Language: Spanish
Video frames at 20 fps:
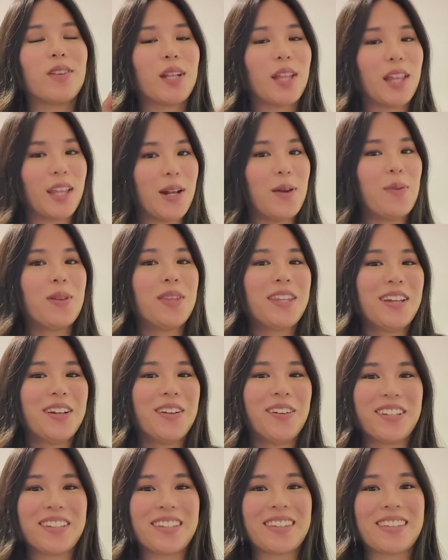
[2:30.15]
verdaderamente
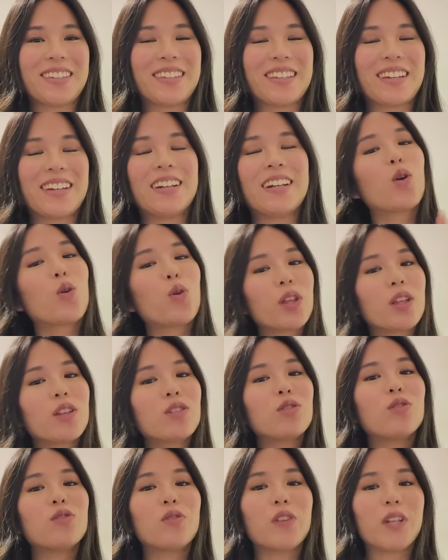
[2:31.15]
no necesitan. Cuiden
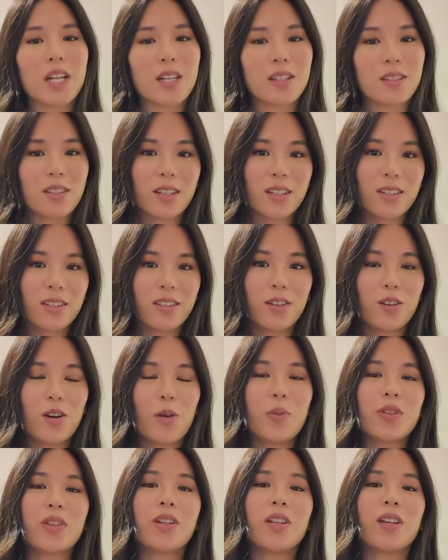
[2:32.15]
sus finanzas. Yo,
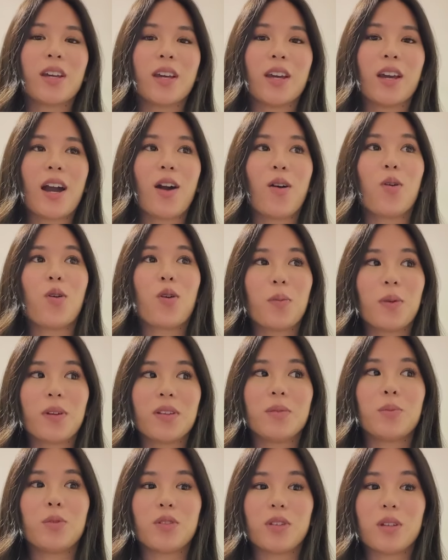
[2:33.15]
a pesar de que hago
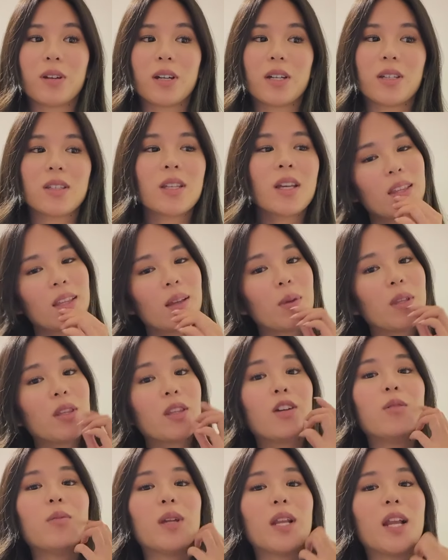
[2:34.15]
compras impulsivas, también
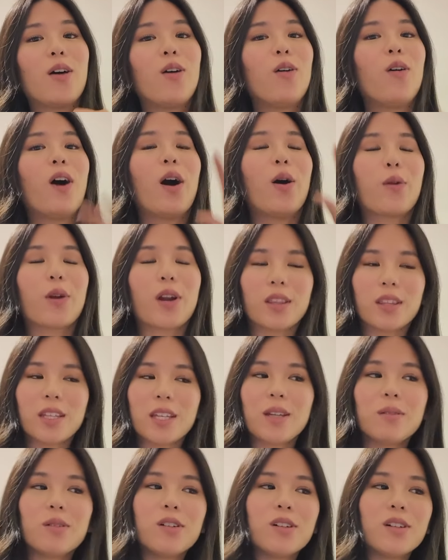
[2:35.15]
tengo mi lado
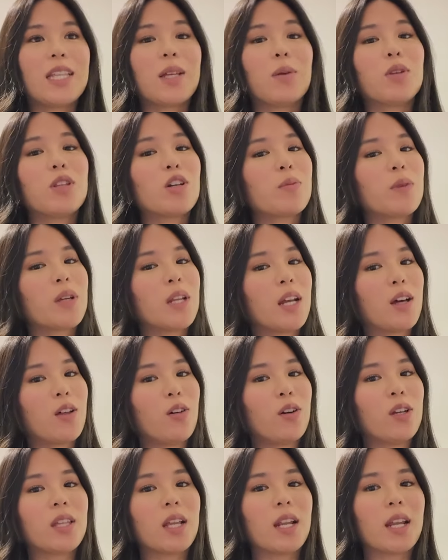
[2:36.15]
ahorrativo y también tengo mi
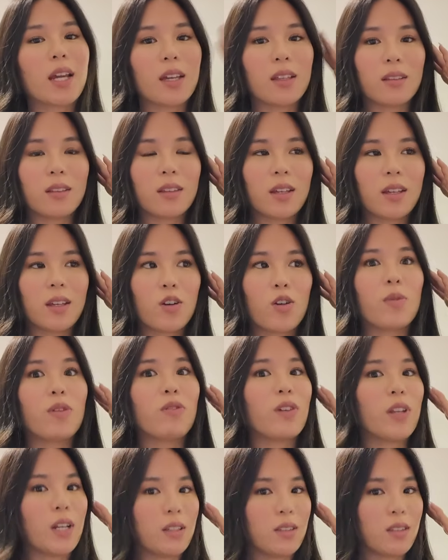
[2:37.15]
lado inteligente con
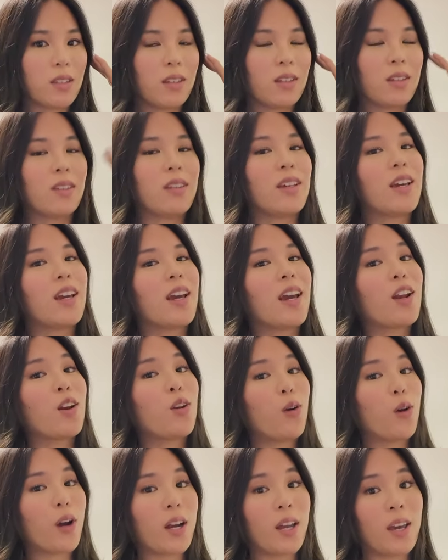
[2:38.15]
mis finanzas. Así que
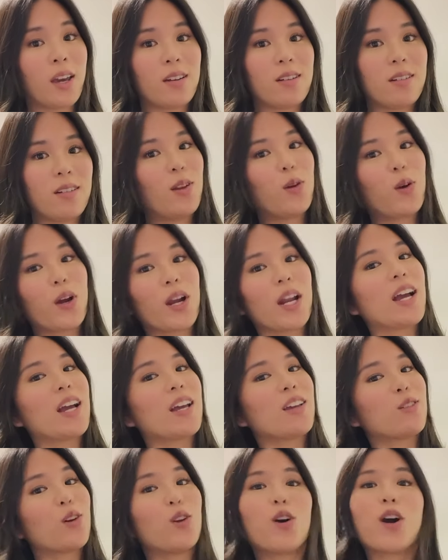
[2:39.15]
no crean, no crean
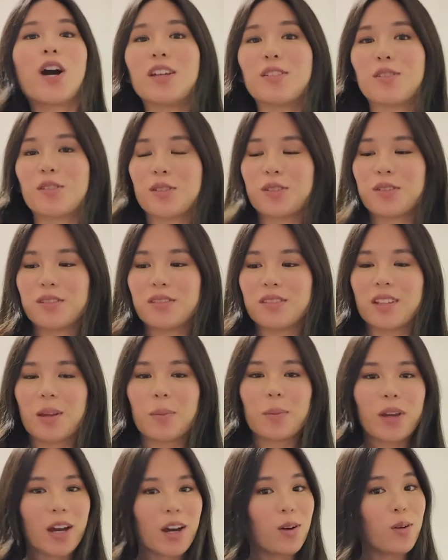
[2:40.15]
que solo gasto.
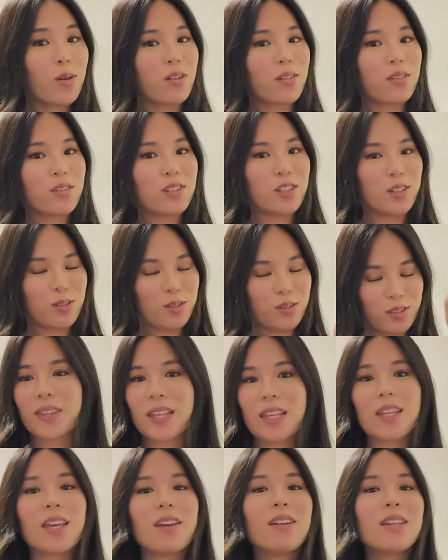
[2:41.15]
También ahorro, chicos.
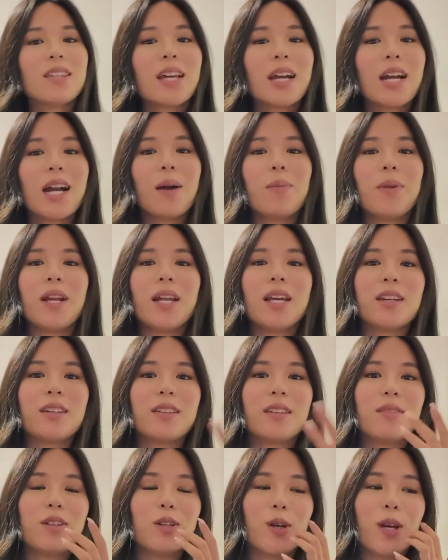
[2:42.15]
Llevé esta cámara y
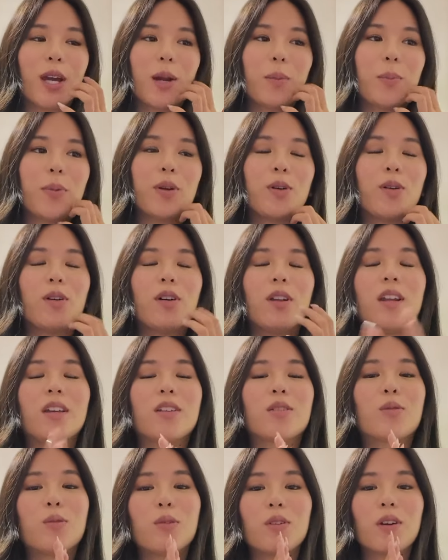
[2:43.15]
quise bloguear, pero
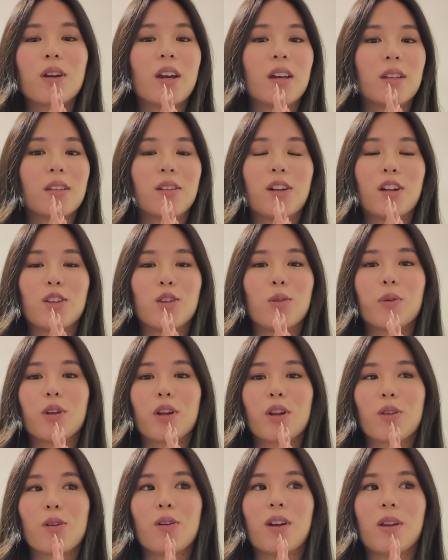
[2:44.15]
les juro que hasta ahora no
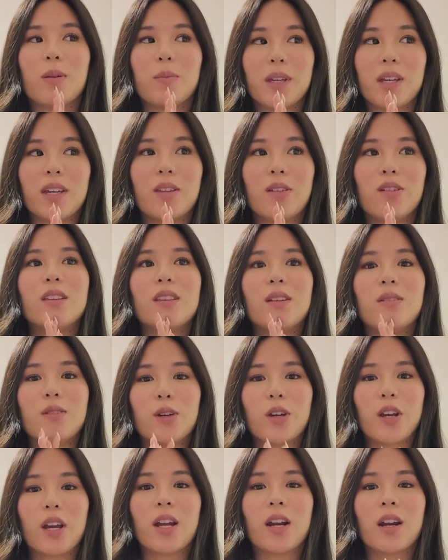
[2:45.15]
pierdo el miedo de
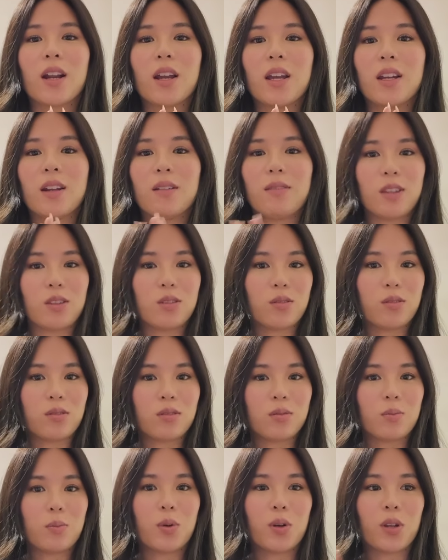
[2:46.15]
bloguear en
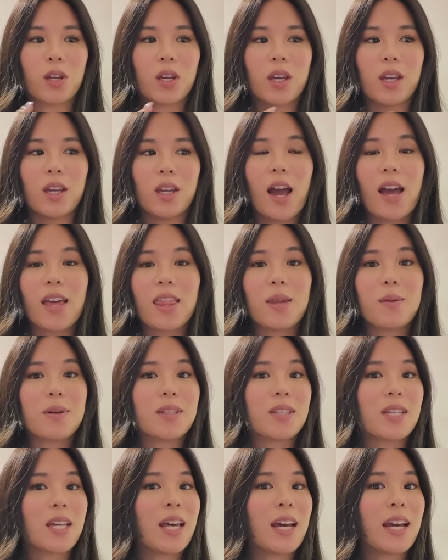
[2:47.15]
eventos porque hay
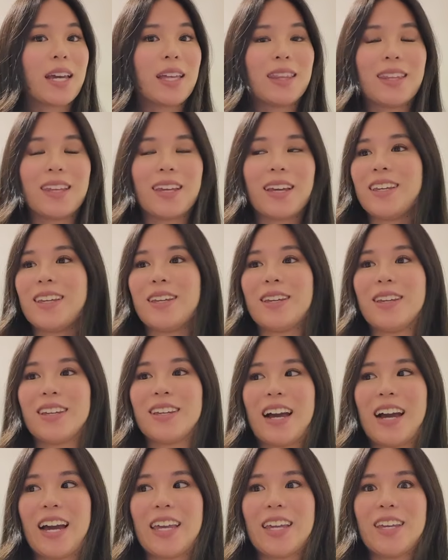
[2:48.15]
demasiada gente
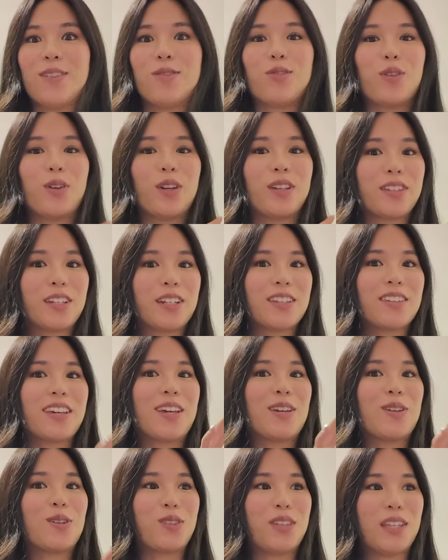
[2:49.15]
y hay influencers
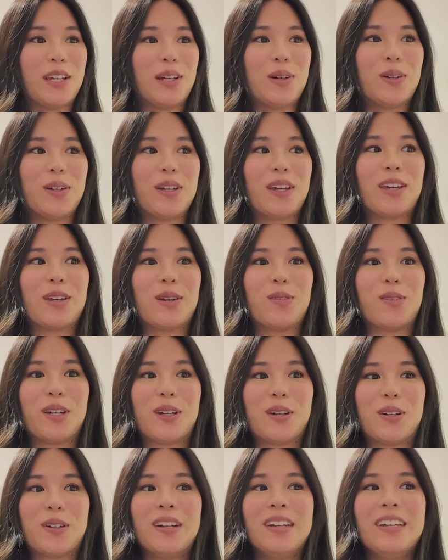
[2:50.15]
que yo sigo y que yo
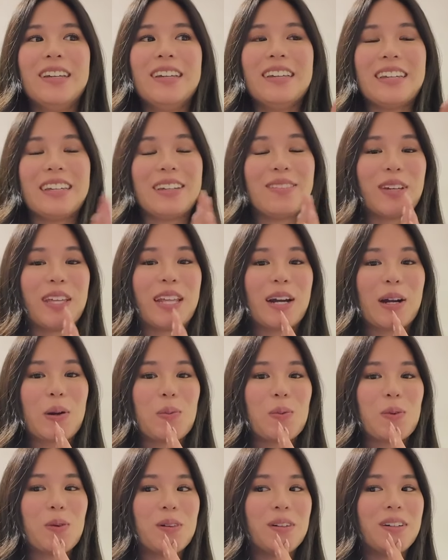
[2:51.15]
veo y me da
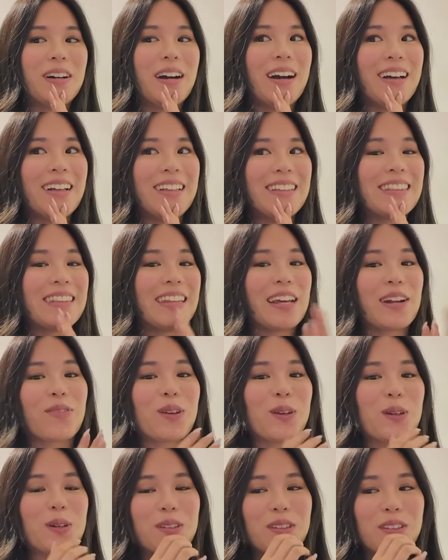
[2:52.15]
como
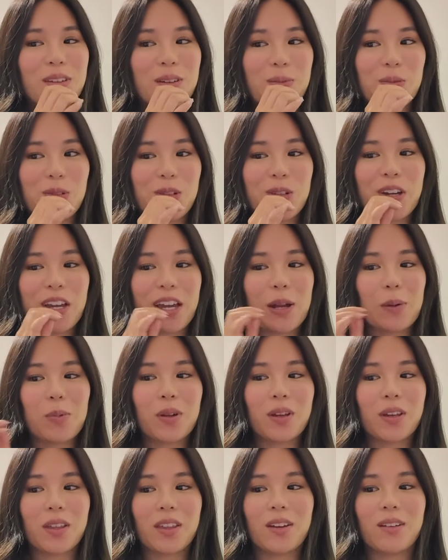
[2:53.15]
nervios bloguear
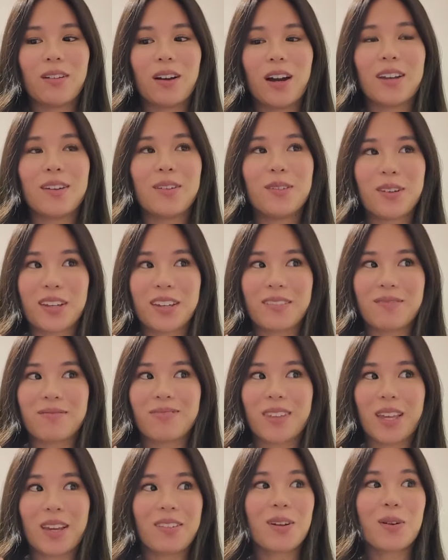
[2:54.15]
porque digo, ay no,
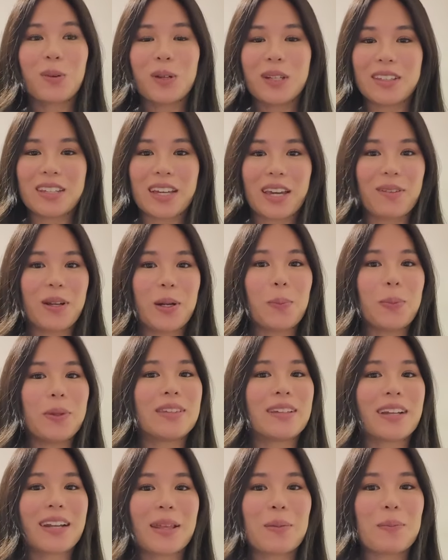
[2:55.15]
qué vergüenza, qué van a
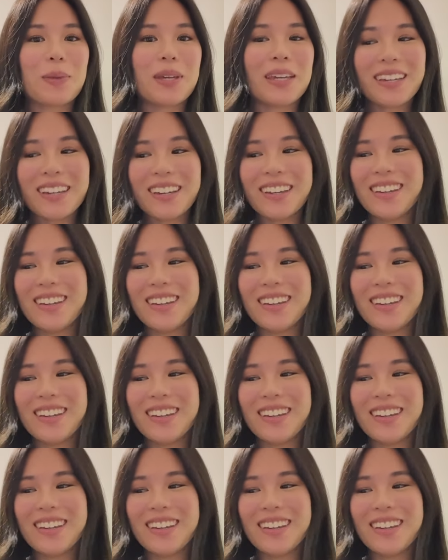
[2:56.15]
pensar de mí.